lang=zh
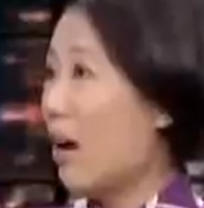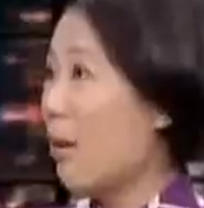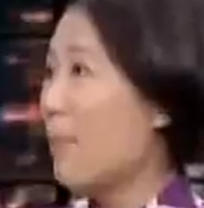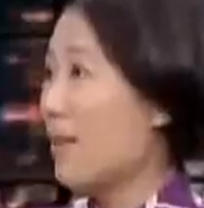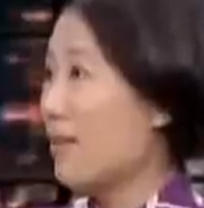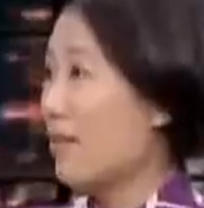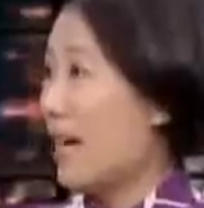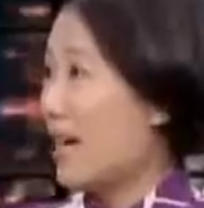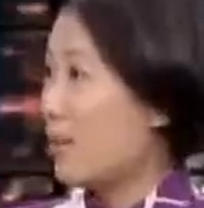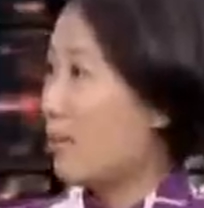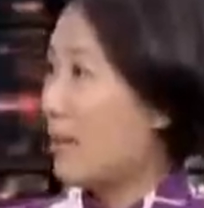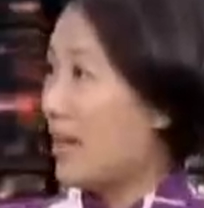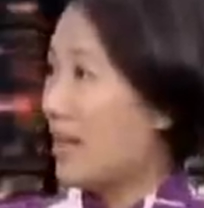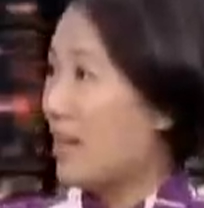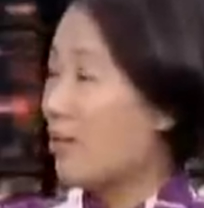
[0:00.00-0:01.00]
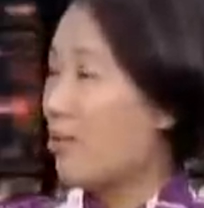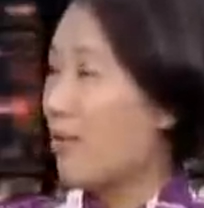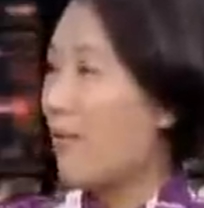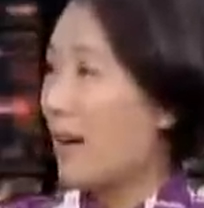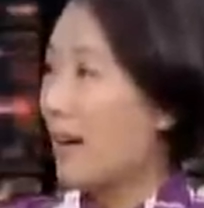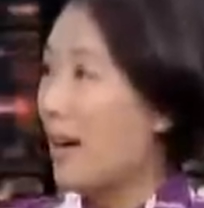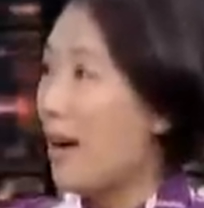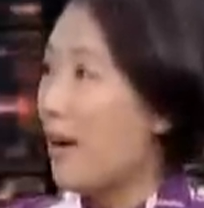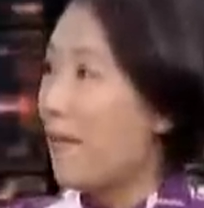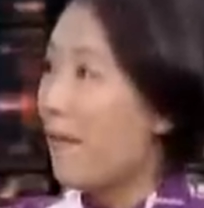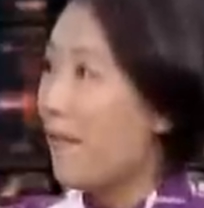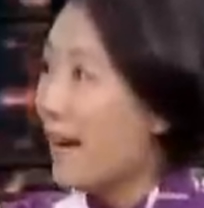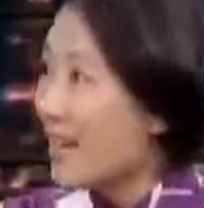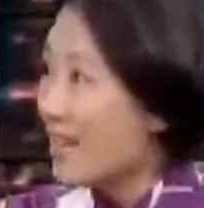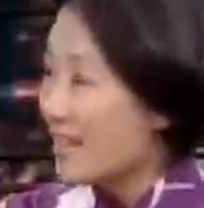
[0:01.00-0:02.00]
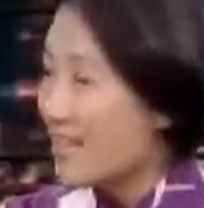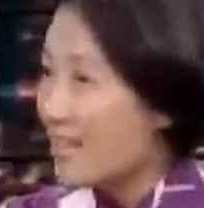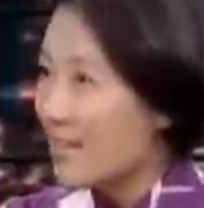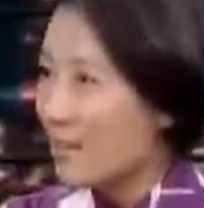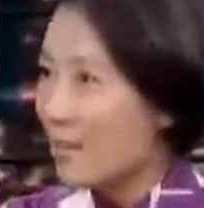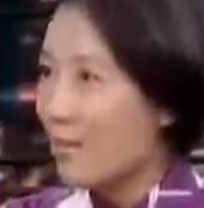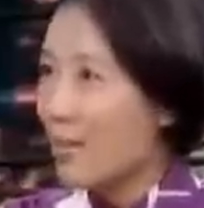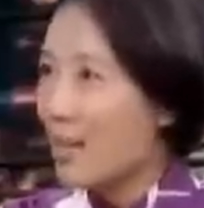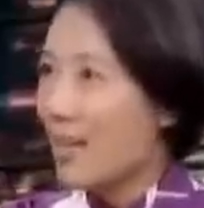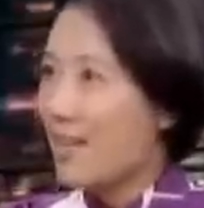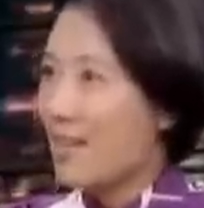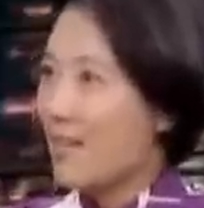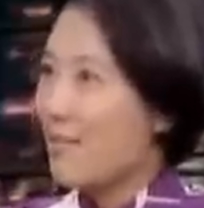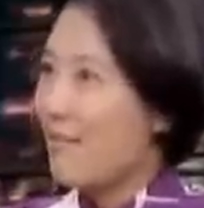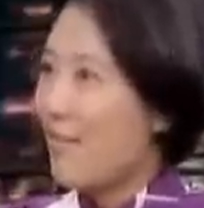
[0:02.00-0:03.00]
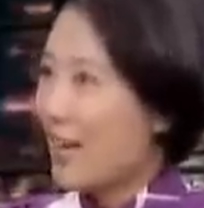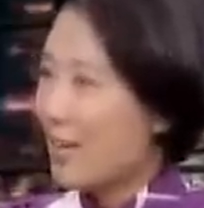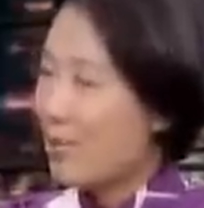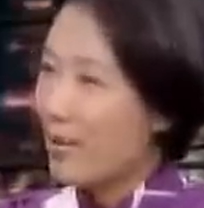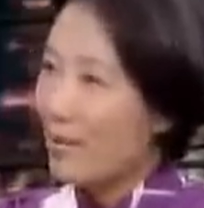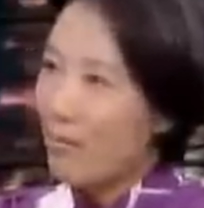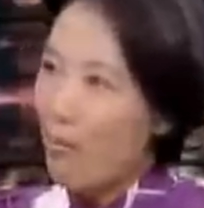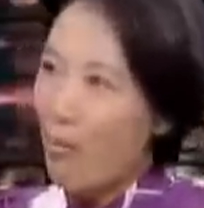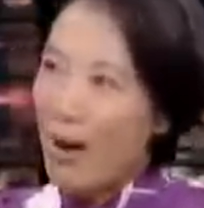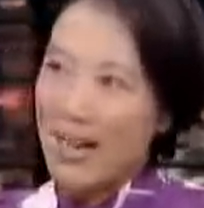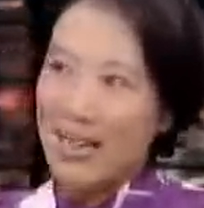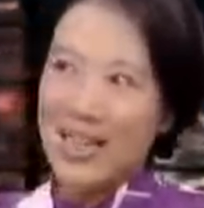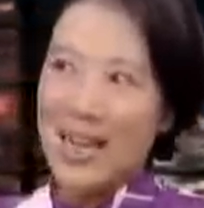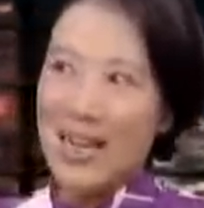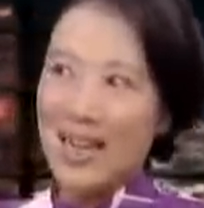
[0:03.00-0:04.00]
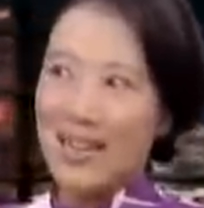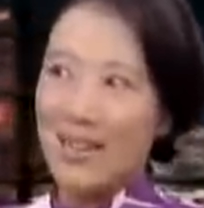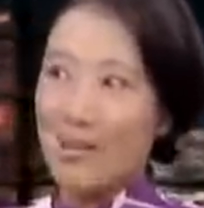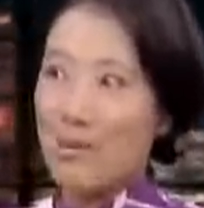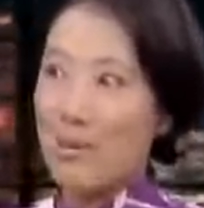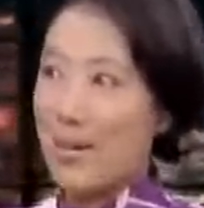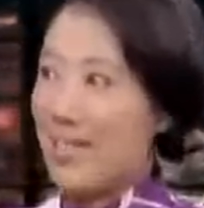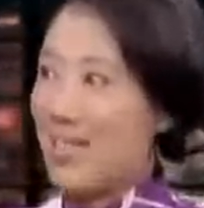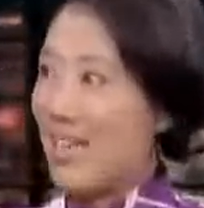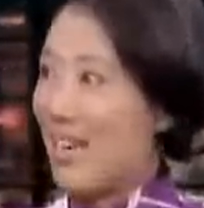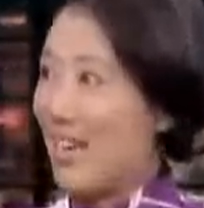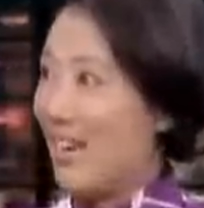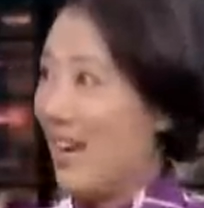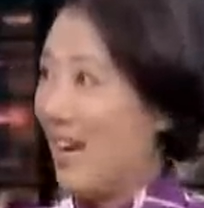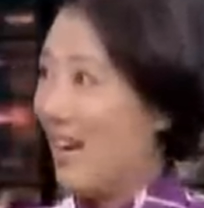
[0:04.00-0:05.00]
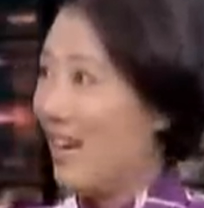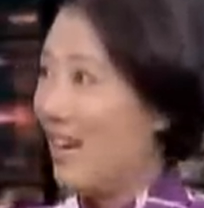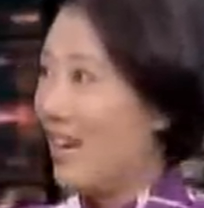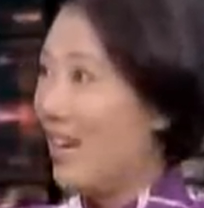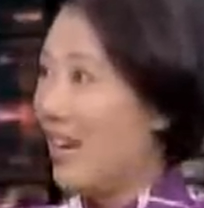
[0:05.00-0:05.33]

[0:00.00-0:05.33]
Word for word: 那个老本都拿出来，然后去放，放了之后你发觉哇，太能赚钱了，